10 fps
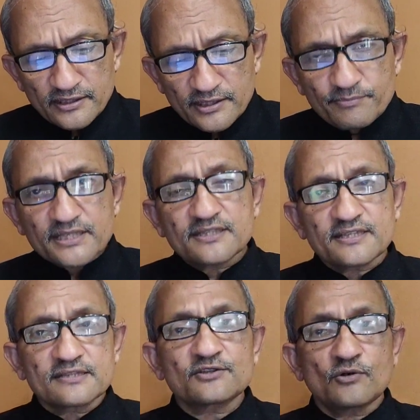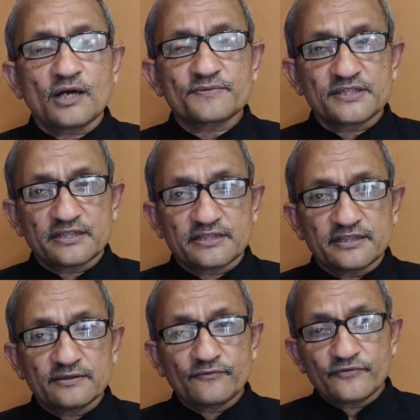ये बेसिक्स तो आप
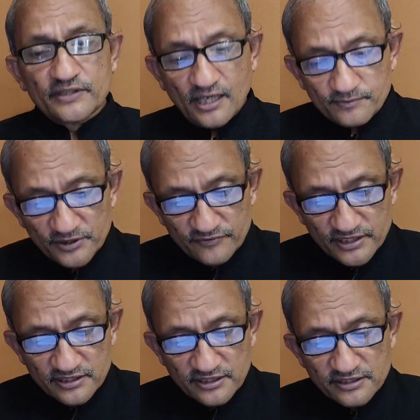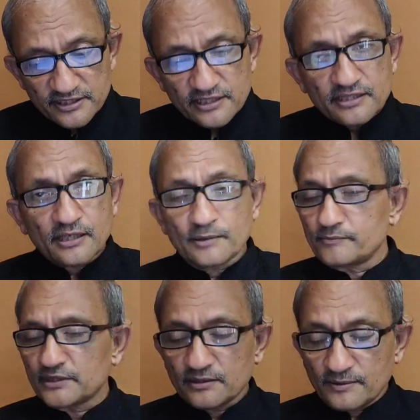सीखिए फिर आप निवेश कीजिए आप
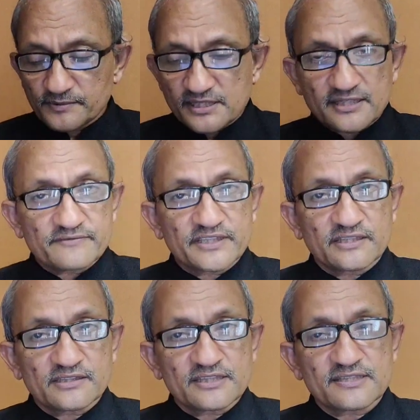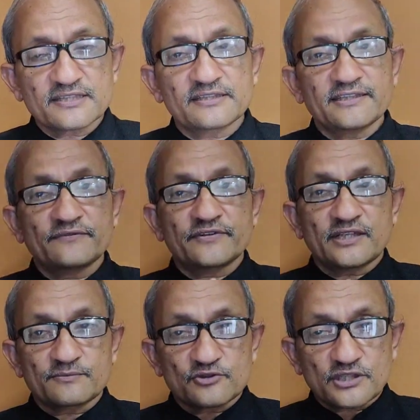मतलब आपने सेविंग करना सीख लिया फिर
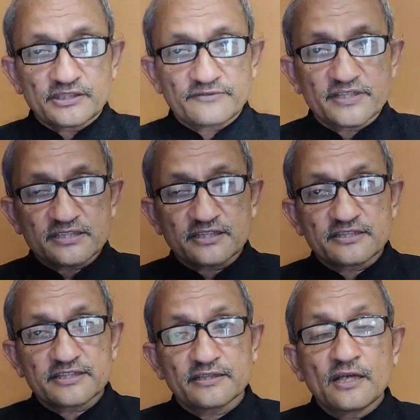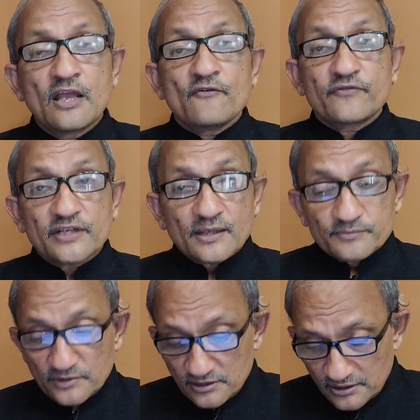आप उसका निवेश कीजिए फिर आप
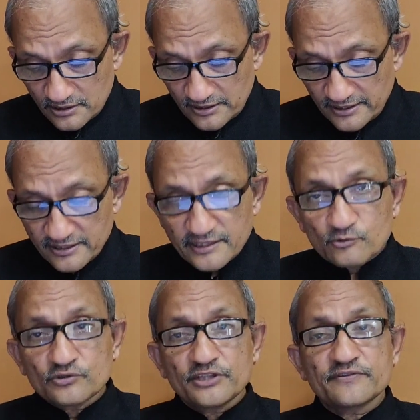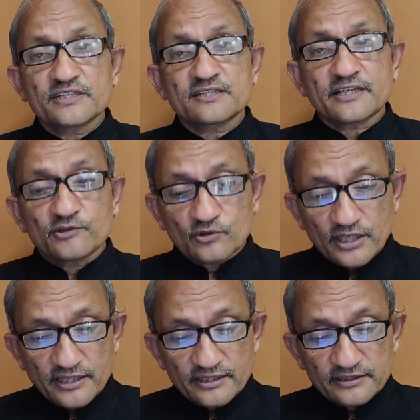देखिए वो निवेश सही हो
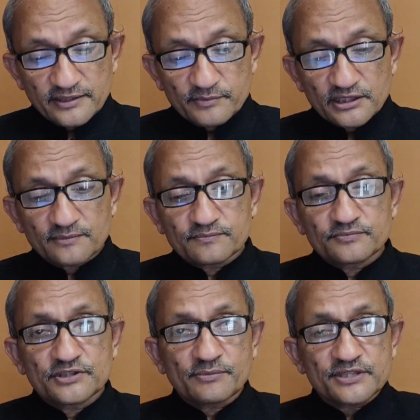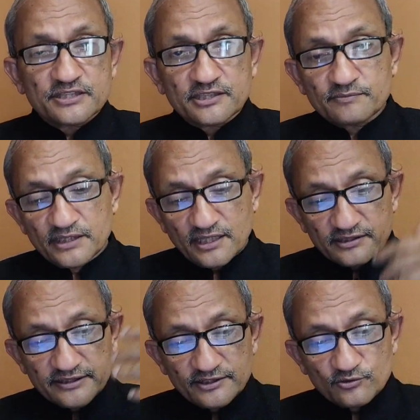रहा है कि नहीं मतलब जब इस स्टेटमेंट
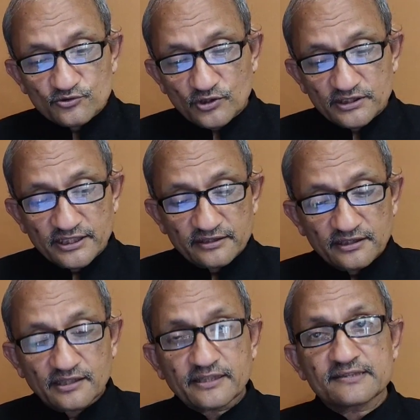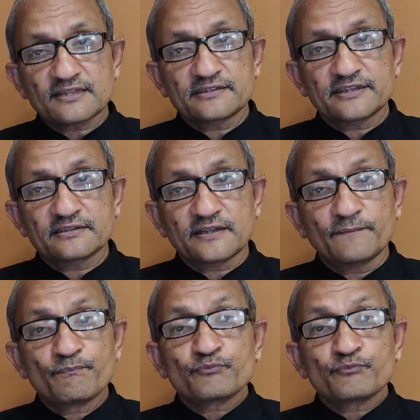आती है तो उसका देखना कैसा देखना